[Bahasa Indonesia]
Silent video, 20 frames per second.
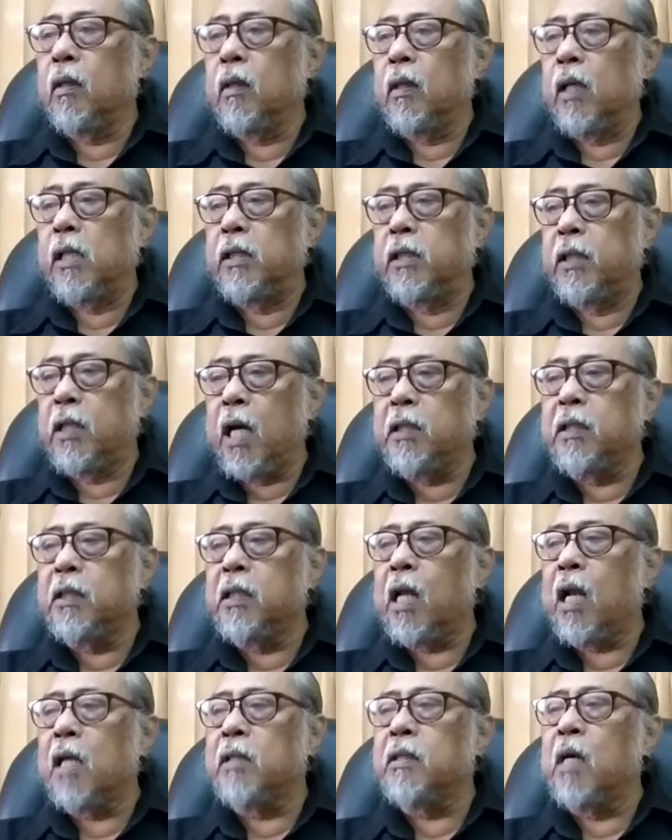Jika ya,
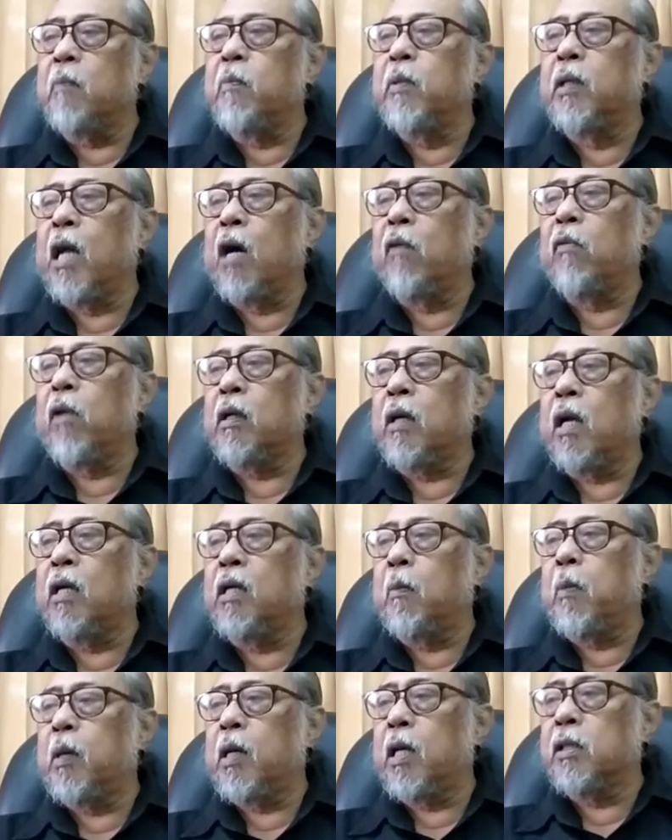Cita Rasa
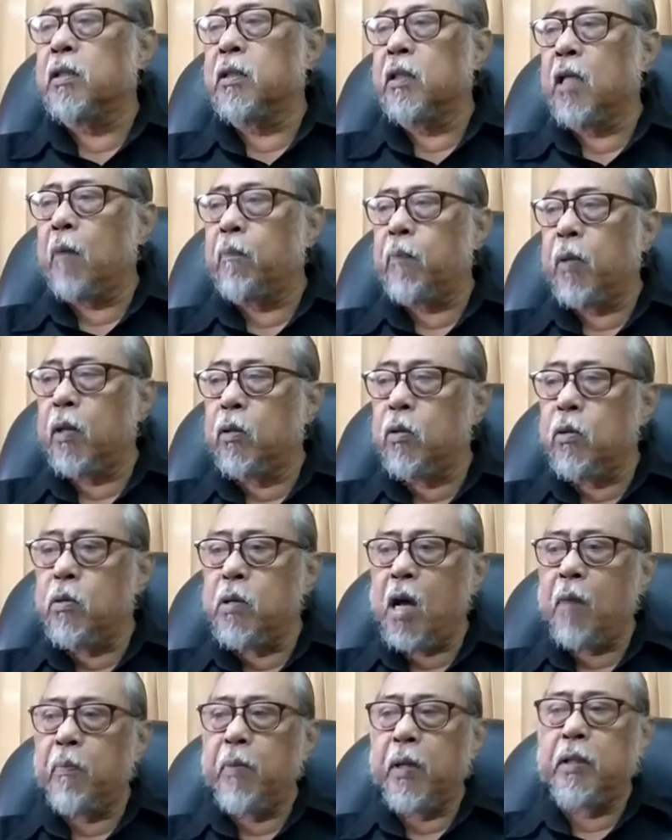menawarkan kepada setiap
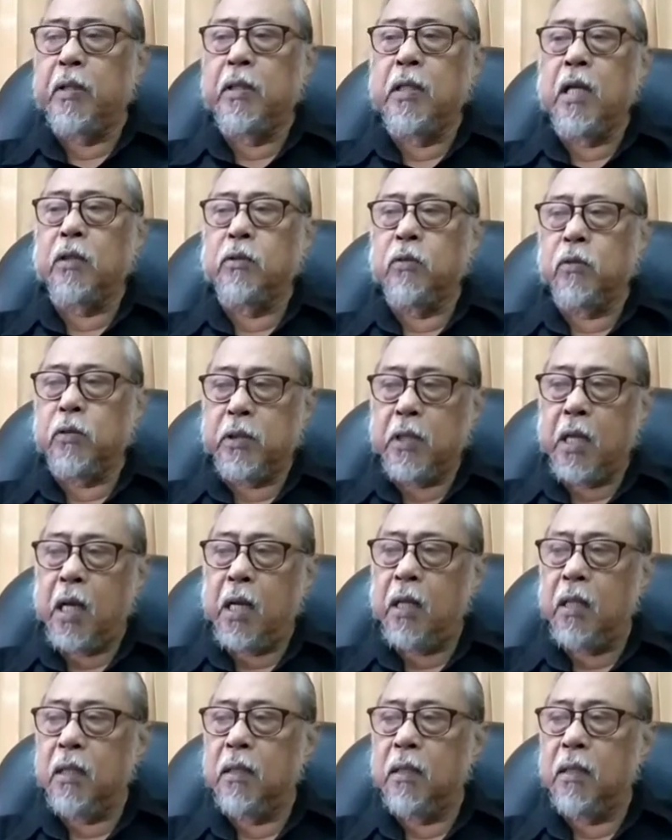pengguna media sosial